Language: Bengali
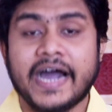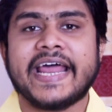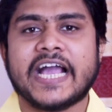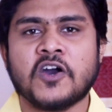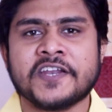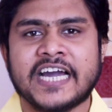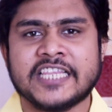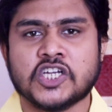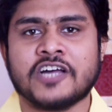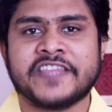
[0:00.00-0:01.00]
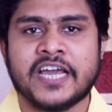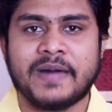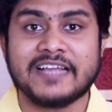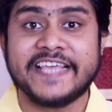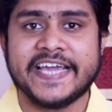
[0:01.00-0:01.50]
আর এখন কাঁধে সন্তান
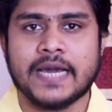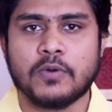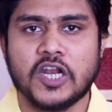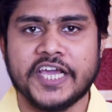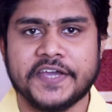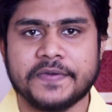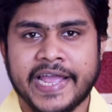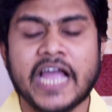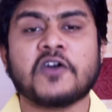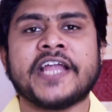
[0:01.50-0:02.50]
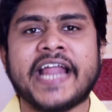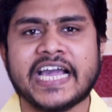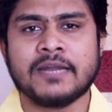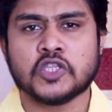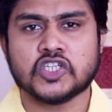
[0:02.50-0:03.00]
ভাত দেয় না বলে এখন আর
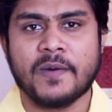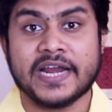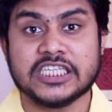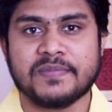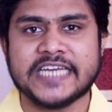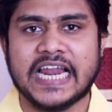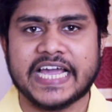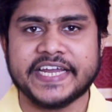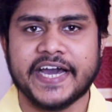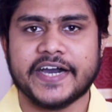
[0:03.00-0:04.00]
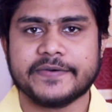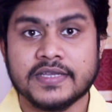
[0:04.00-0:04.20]
আগের মতো সবার কাছে মিঠা লাগে না